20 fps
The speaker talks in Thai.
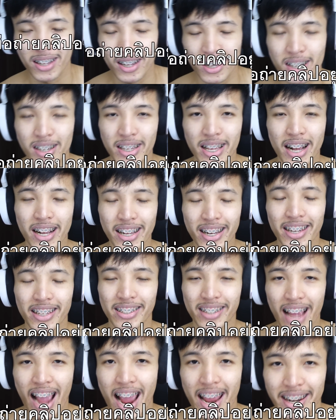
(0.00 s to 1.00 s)
ก็คือยังกรี
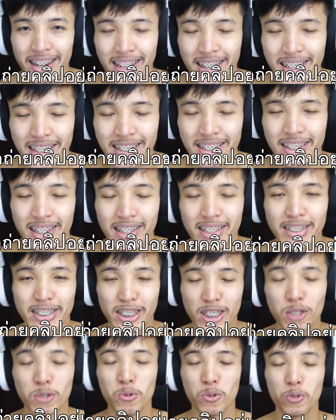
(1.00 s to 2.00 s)
ดกายเดินเดิน
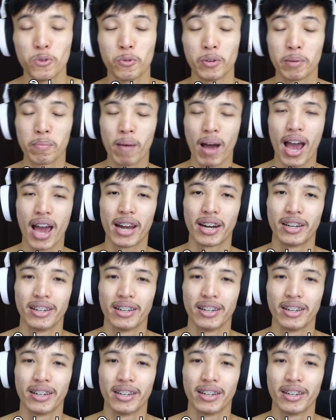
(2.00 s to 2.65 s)
ชิวอยู่ที่บ้า